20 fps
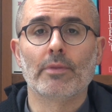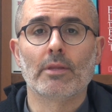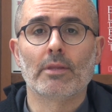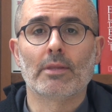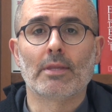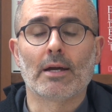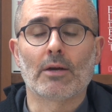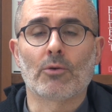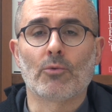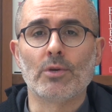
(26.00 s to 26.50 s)

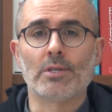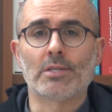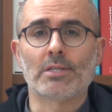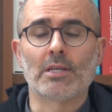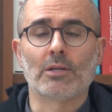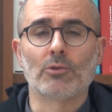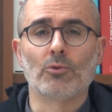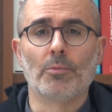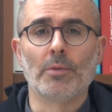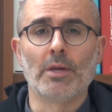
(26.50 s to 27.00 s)
da
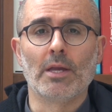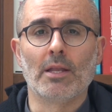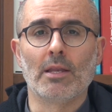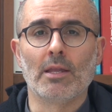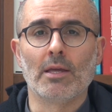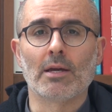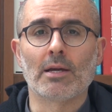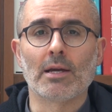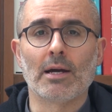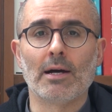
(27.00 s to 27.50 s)
questa
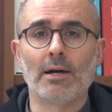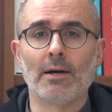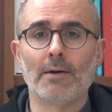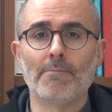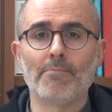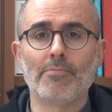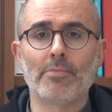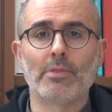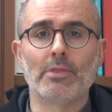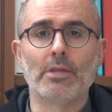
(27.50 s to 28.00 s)

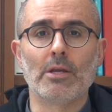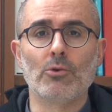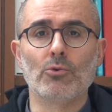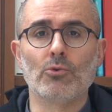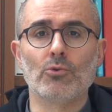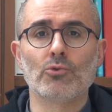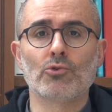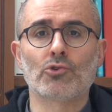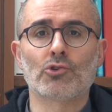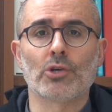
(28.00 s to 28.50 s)
domenica di
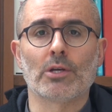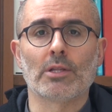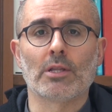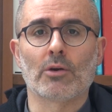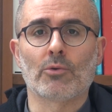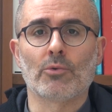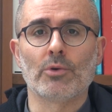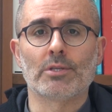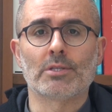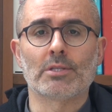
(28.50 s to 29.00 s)
luce,
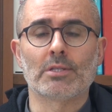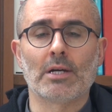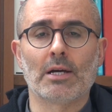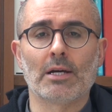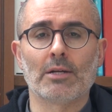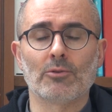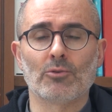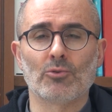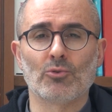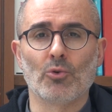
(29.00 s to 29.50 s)
da
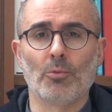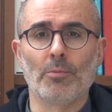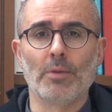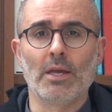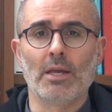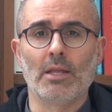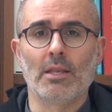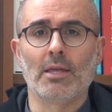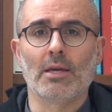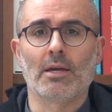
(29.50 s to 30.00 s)
questa
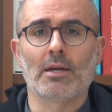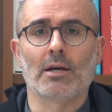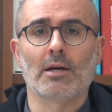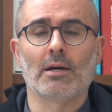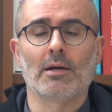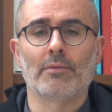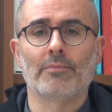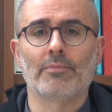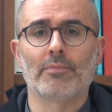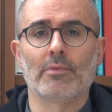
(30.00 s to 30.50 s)

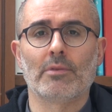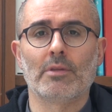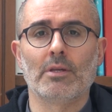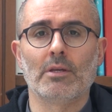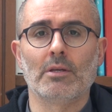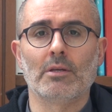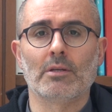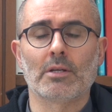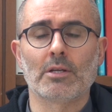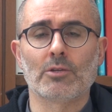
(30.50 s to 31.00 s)
domenica
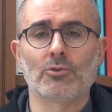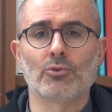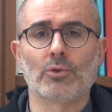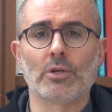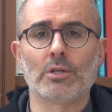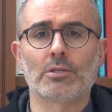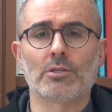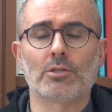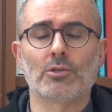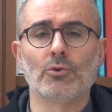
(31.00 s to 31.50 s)
di
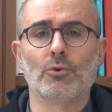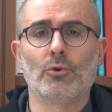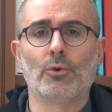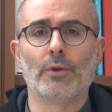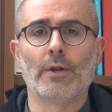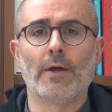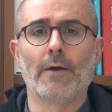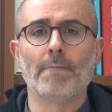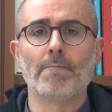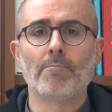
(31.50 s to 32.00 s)

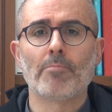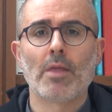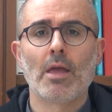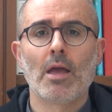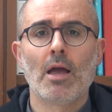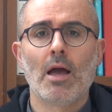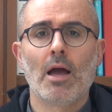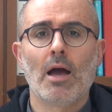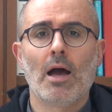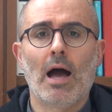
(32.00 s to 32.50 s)
resurrezione.
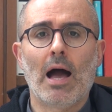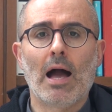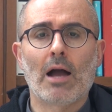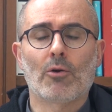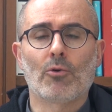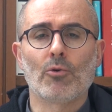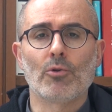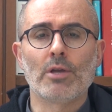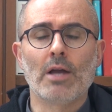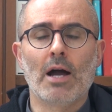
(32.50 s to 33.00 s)

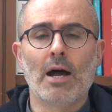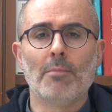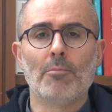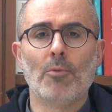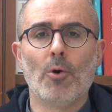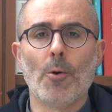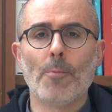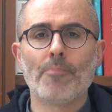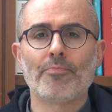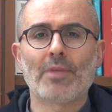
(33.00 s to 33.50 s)

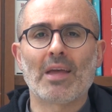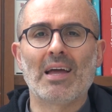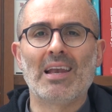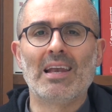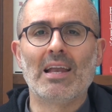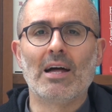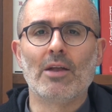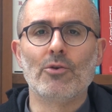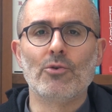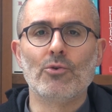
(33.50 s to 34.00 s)
Accogliamo
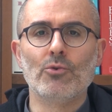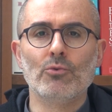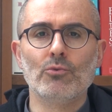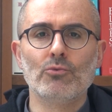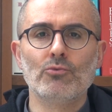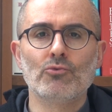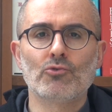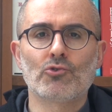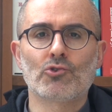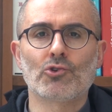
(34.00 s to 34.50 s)

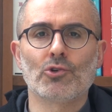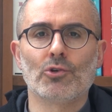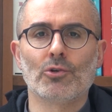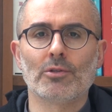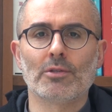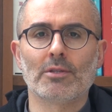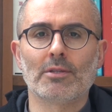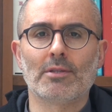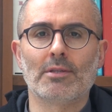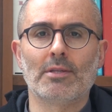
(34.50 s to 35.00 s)

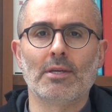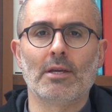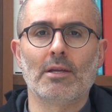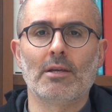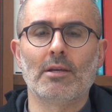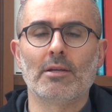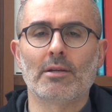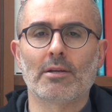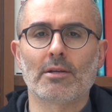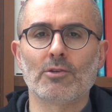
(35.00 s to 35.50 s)
l'annuncio
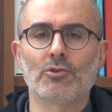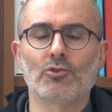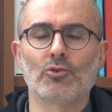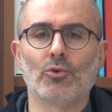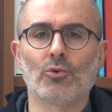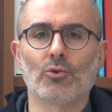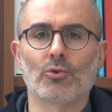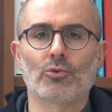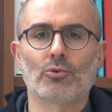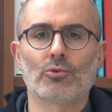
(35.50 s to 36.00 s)
del
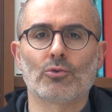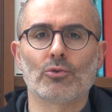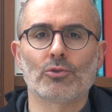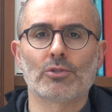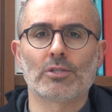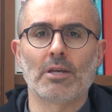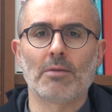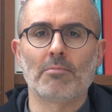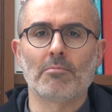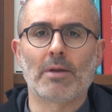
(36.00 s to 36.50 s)
risorto.
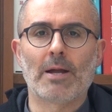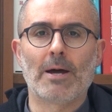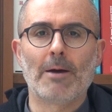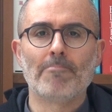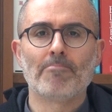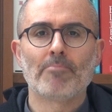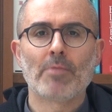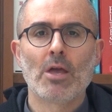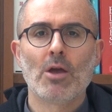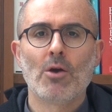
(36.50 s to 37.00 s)
Sembra
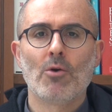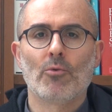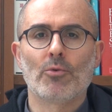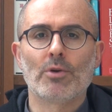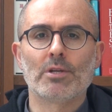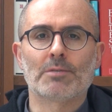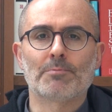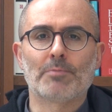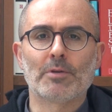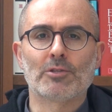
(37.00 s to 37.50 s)

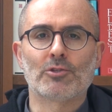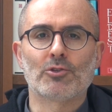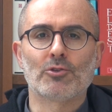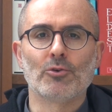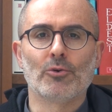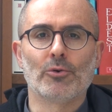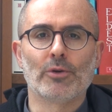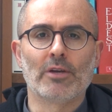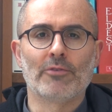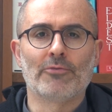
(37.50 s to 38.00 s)

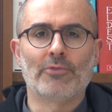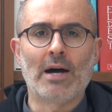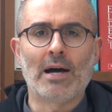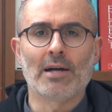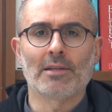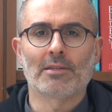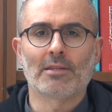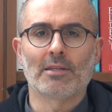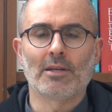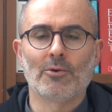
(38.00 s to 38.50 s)
un'espressione
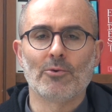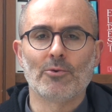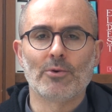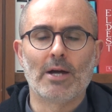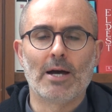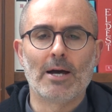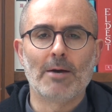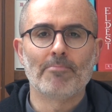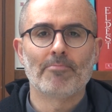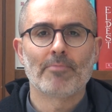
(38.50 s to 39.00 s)
fatta,
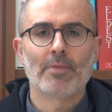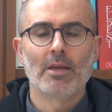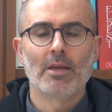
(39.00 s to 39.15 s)
una